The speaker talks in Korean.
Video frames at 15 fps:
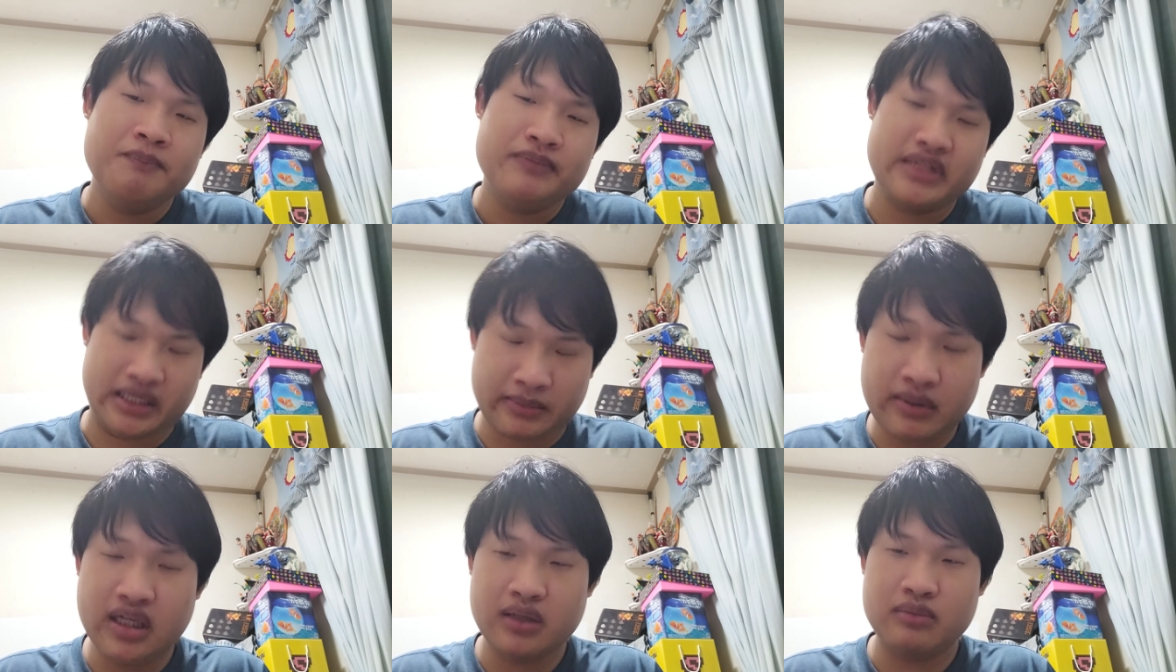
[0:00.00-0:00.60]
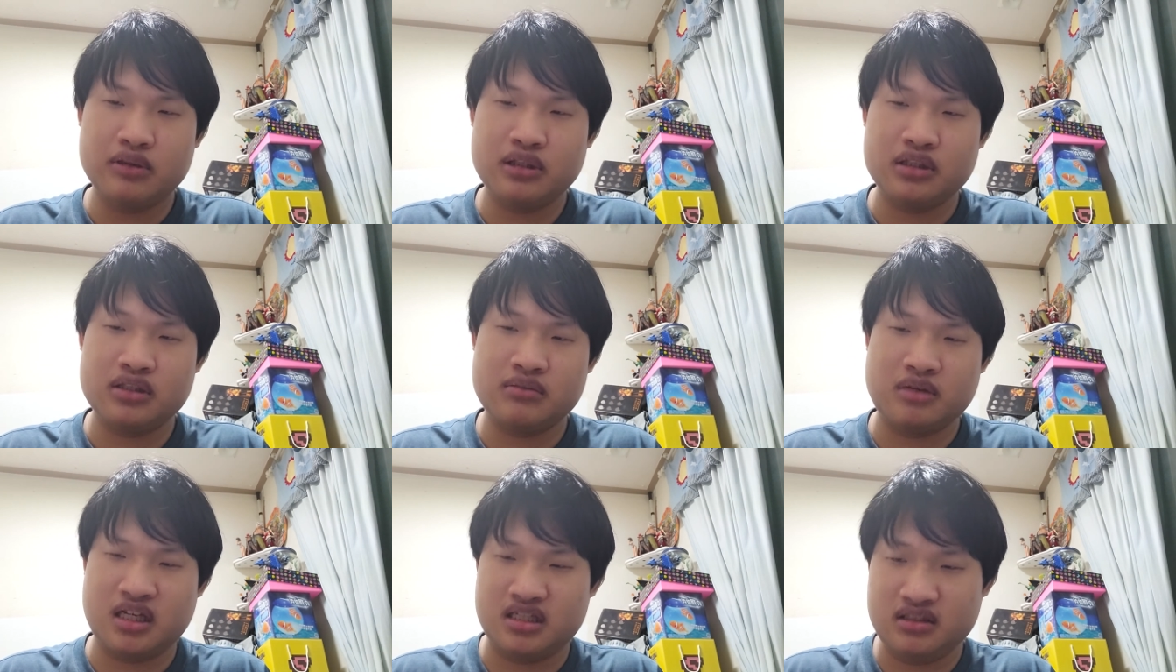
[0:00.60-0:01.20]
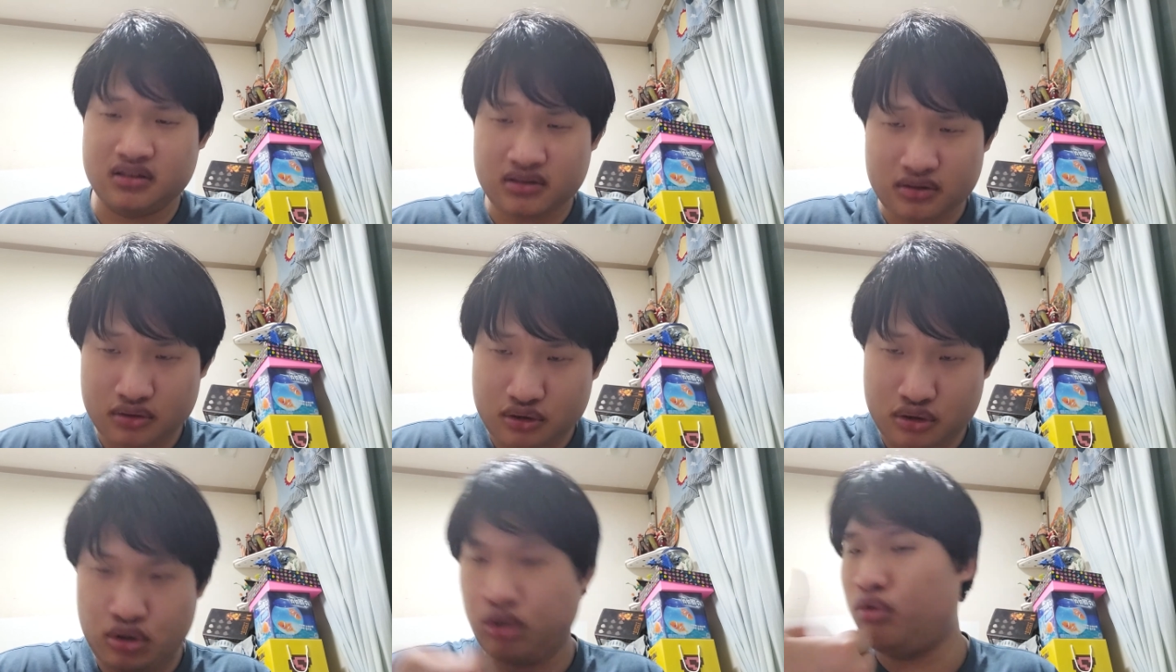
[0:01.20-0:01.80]
재밌게 보셨으면
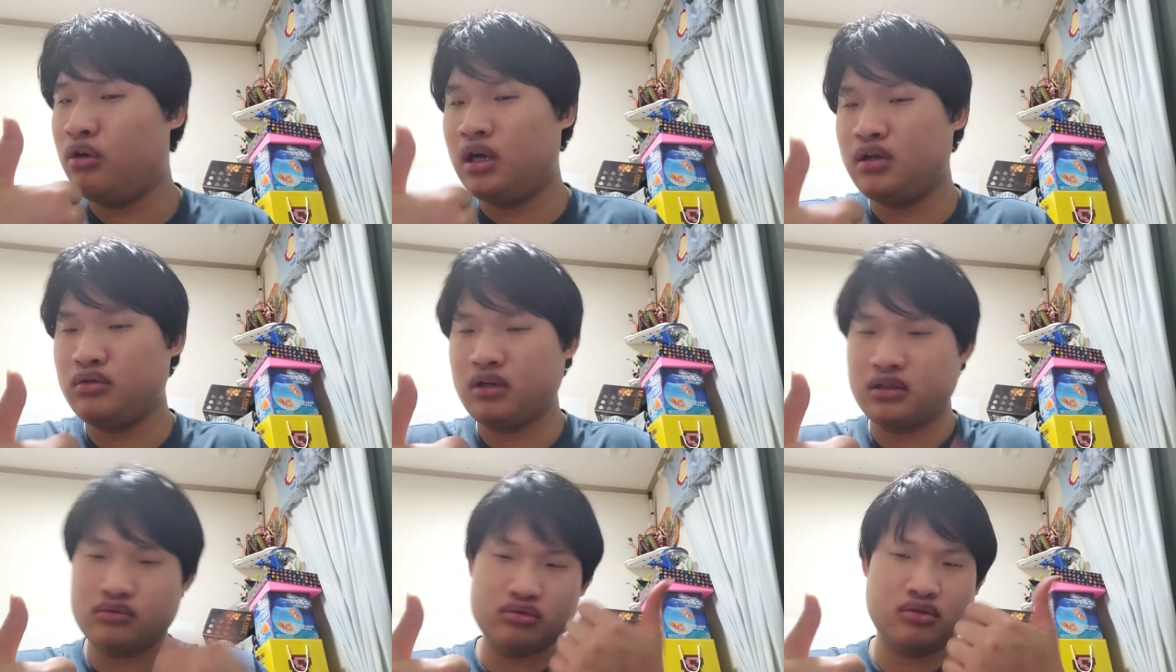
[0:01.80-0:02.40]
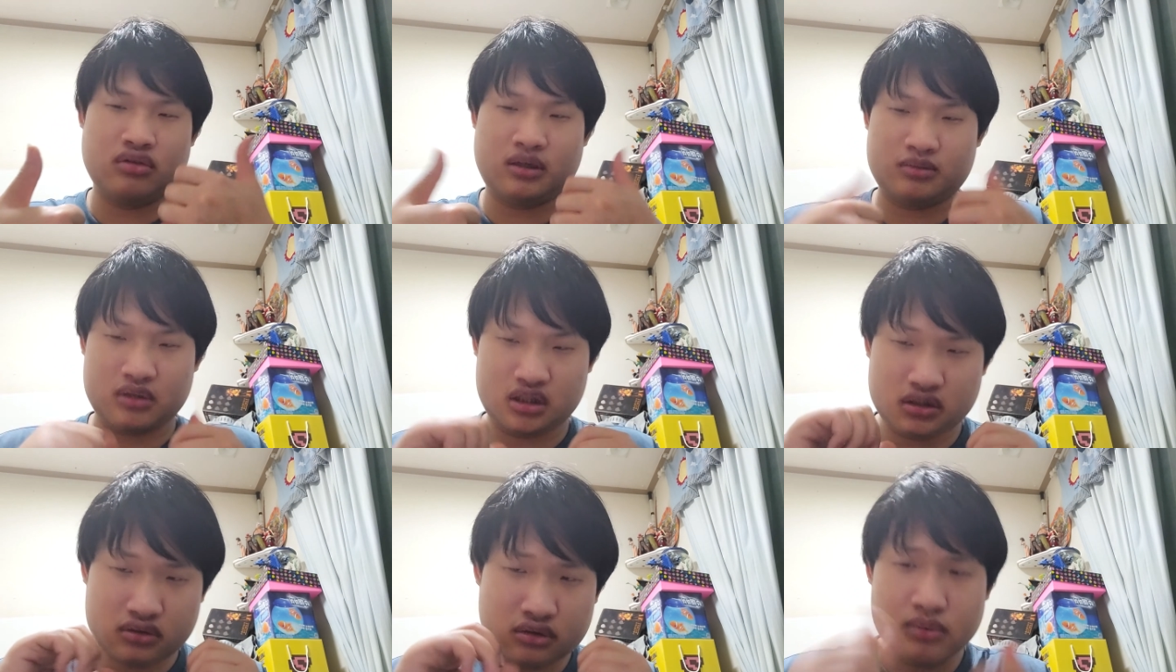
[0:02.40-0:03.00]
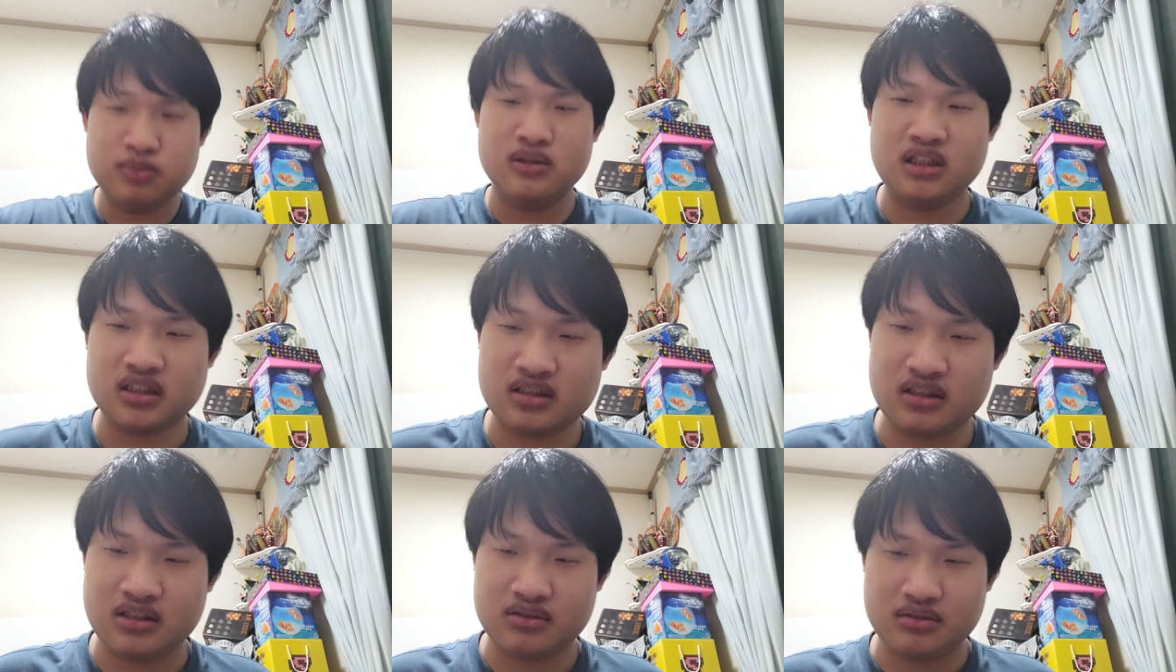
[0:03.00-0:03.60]
좋아요랑 구독 한 번씩 꾹
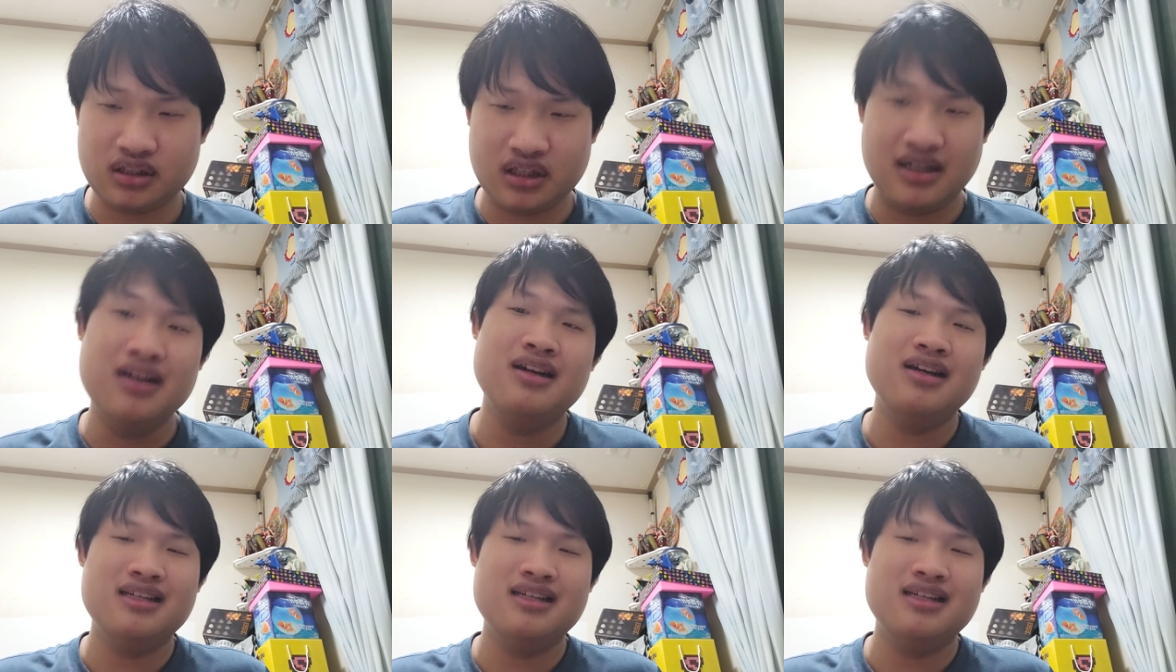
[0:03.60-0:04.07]
부탁드리고요.